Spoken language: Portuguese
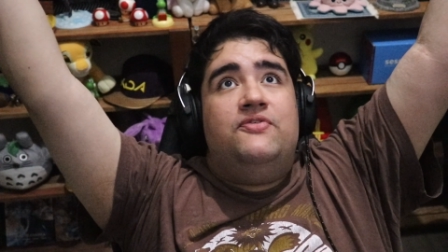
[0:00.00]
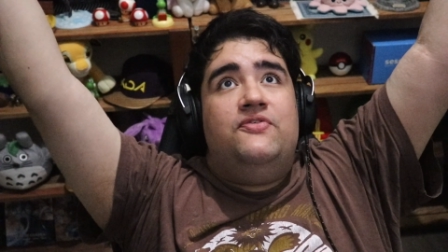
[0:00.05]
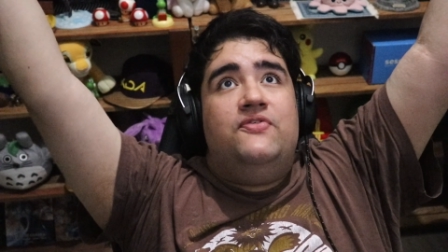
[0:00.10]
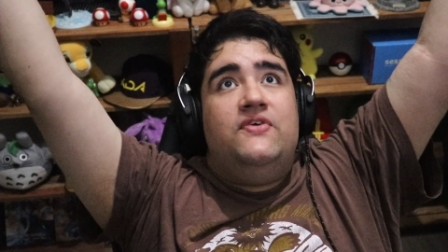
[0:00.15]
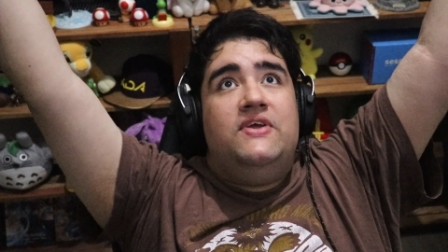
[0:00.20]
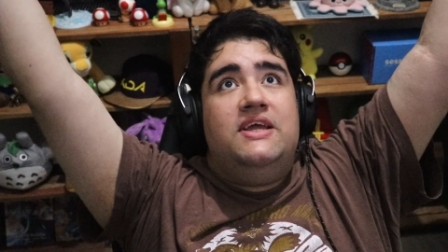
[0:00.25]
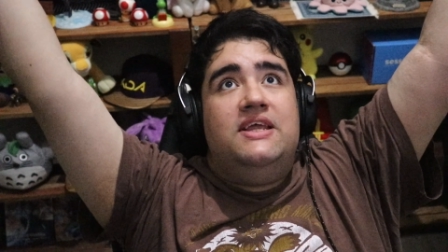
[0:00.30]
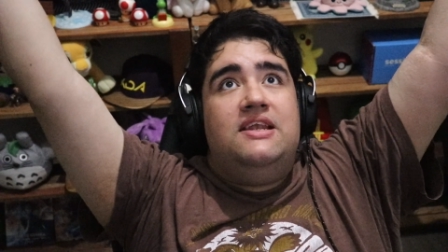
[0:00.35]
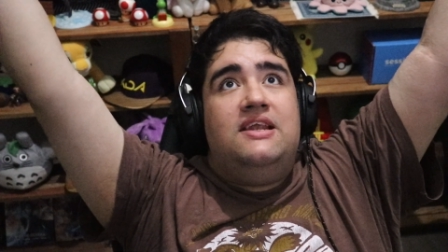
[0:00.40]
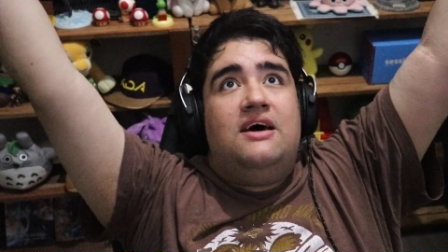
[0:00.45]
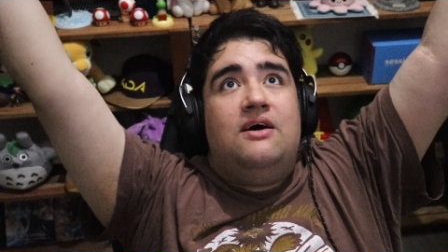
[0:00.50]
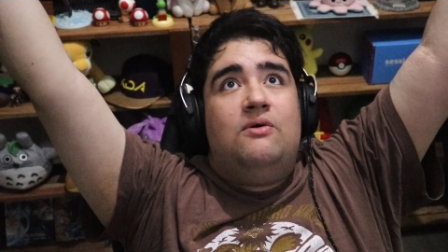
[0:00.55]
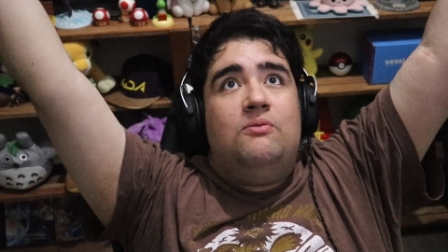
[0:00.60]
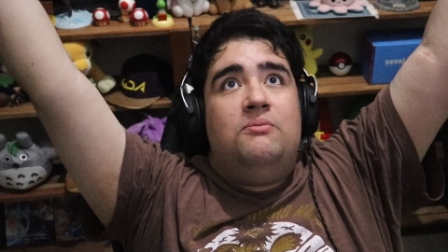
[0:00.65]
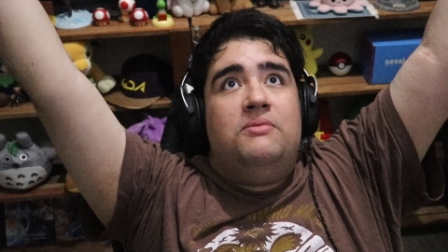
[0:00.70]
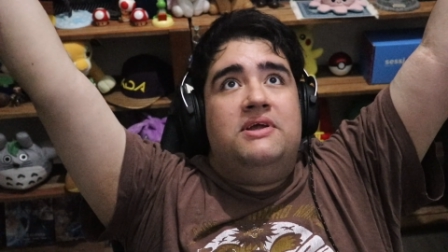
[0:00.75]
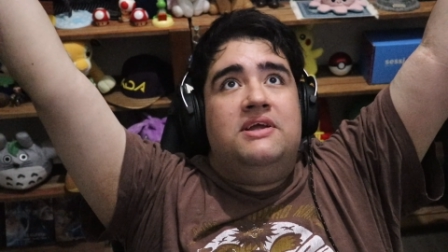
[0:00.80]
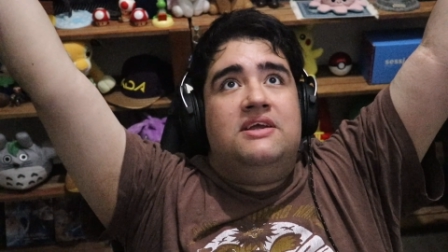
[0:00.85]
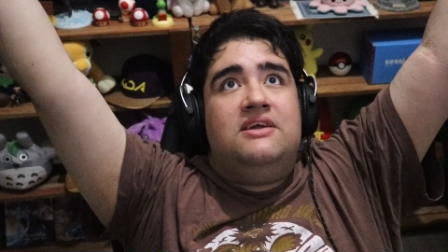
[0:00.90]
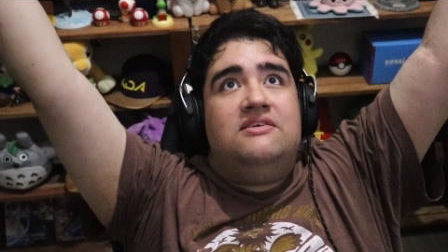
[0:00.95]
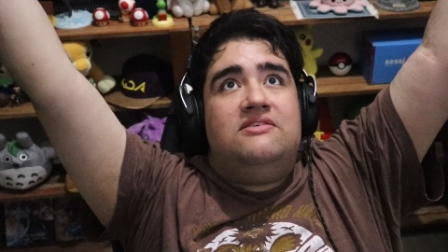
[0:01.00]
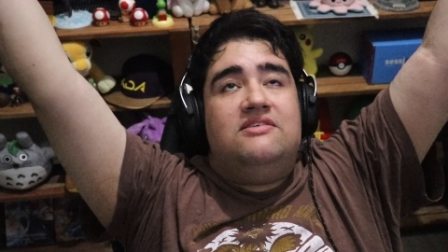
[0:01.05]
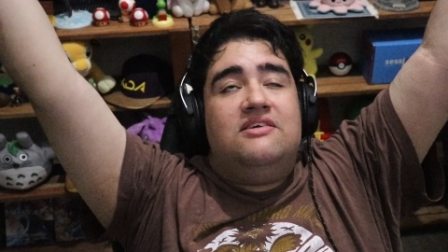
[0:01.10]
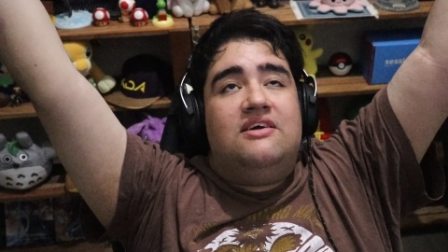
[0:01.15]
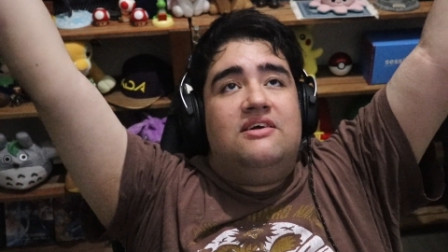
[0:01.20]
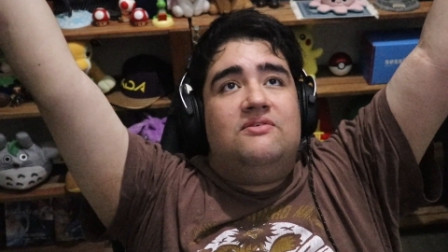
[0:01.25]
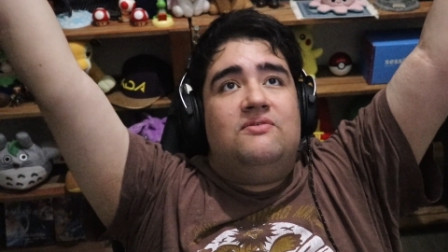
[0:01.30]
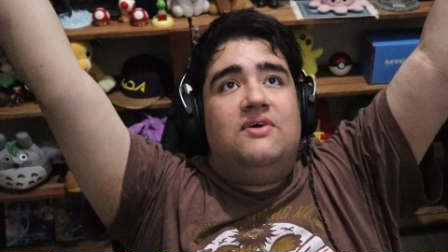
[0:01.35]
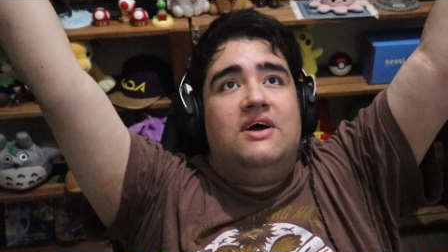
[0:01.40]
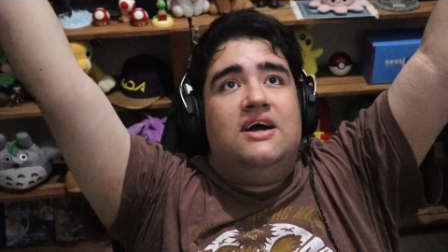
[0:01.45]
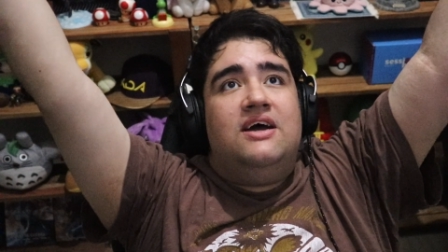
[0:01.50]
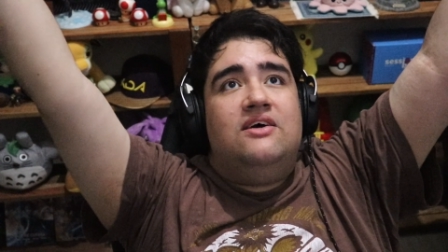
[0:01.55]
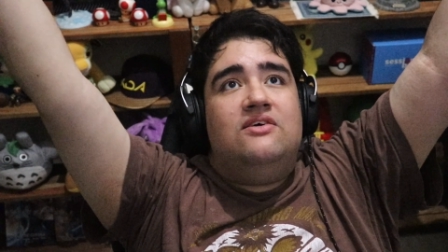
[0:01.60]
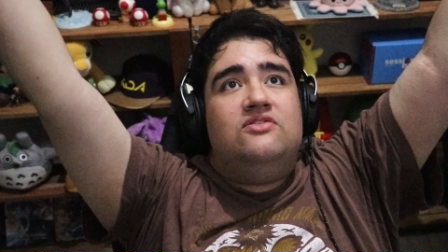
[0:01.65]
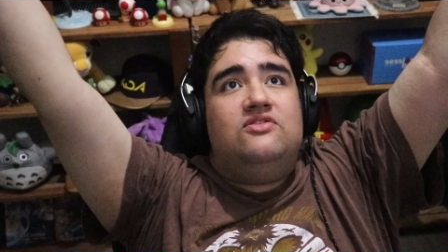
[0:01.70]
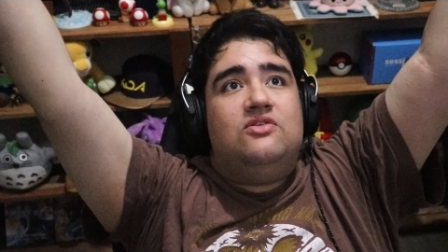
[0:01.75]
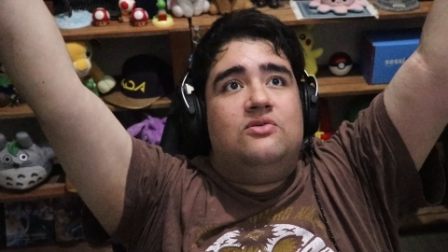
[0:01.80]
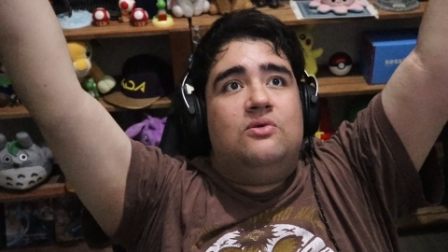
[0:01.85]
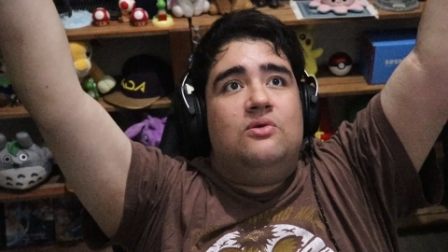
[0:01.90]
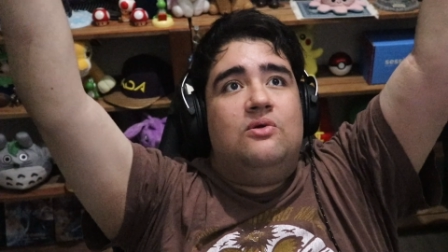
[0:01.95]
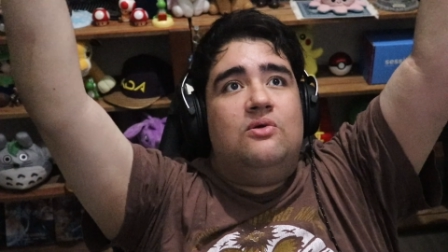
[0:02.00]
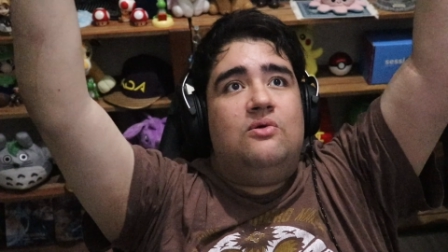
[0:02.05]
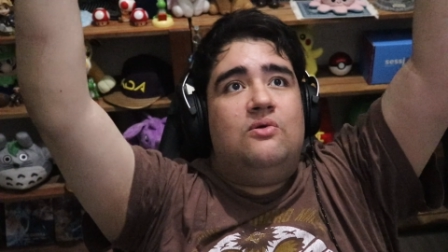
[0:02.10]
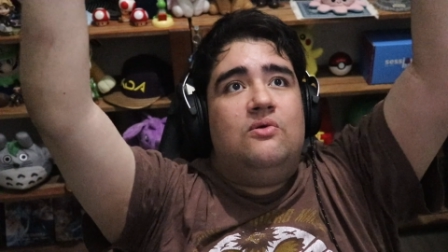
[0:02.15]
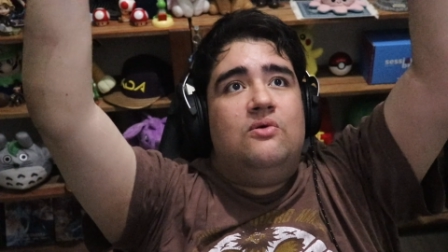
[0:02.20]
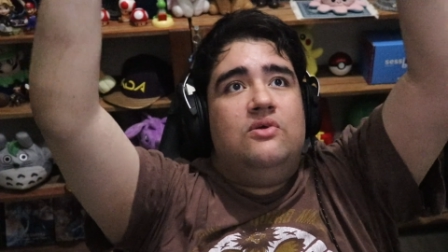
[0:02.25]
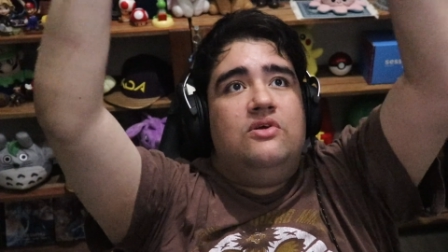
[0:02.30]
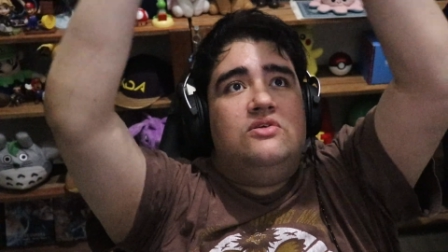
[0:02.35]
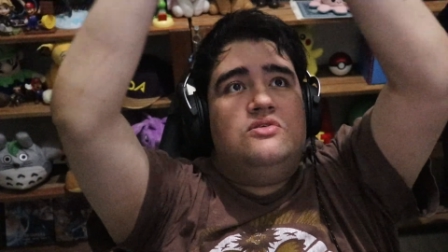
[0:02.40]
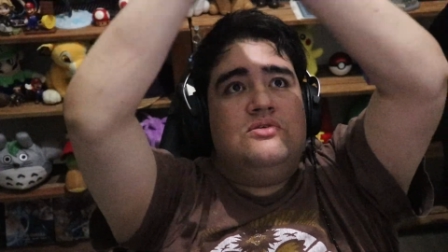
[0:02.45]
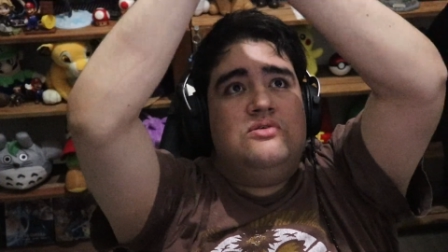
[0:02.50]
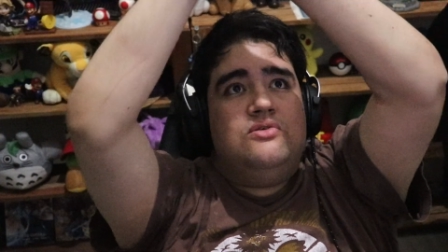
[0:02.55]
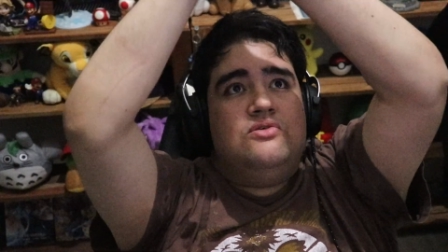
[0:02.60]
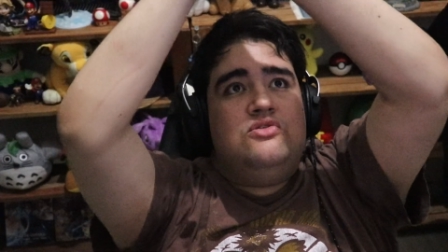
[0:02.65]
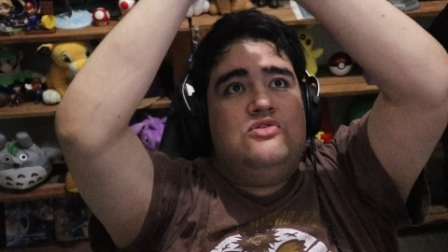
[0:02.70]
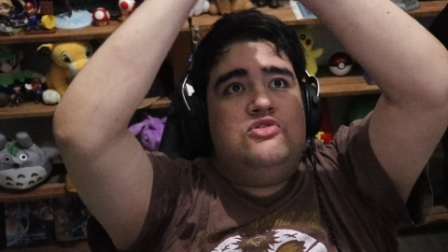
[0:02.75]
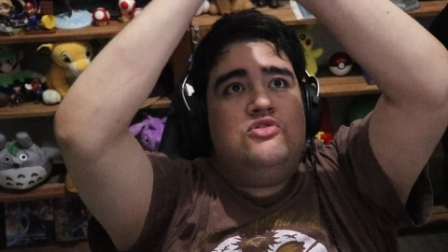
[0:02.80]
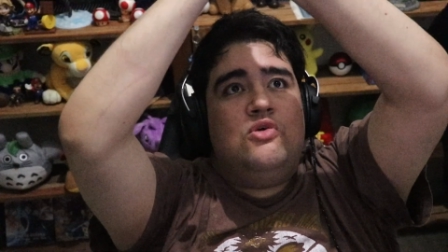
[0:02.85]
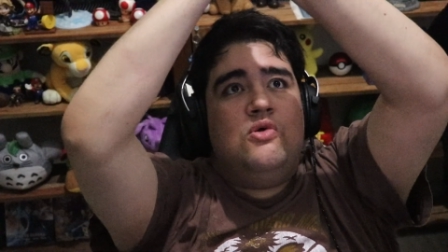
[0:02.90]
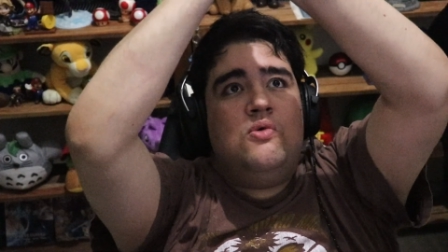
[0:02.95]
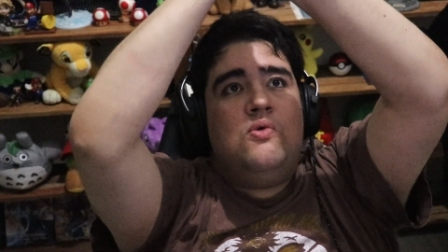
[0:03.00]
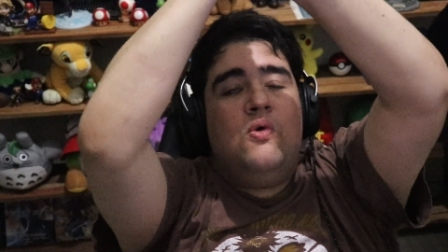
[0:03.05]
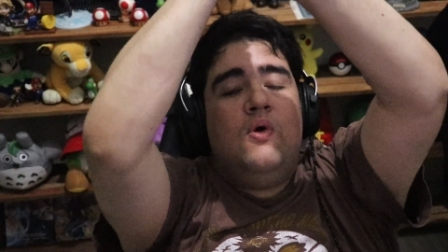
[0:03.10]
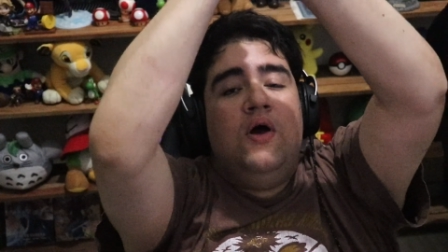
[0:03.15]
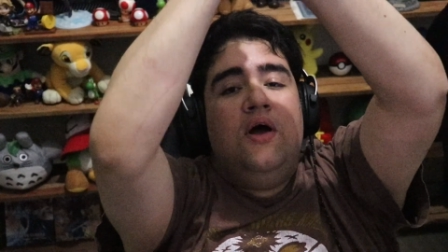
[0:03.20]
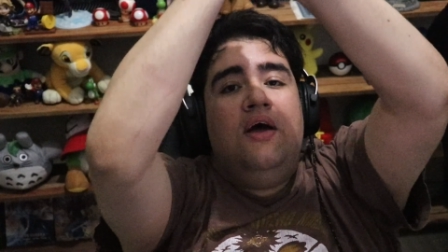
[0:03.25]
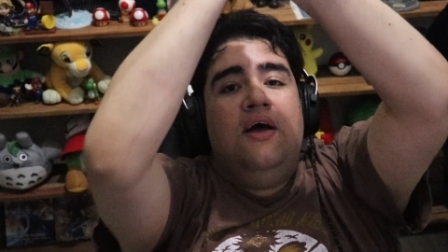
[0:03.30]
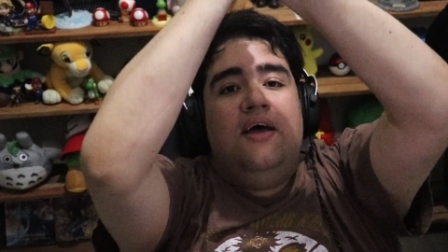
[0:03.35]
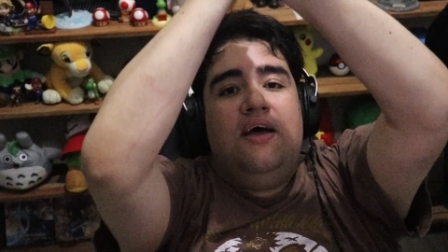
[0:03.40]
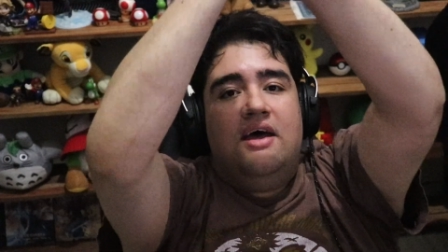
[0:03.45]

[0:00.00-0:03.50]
finalmente a Riot colocou isso no jogo.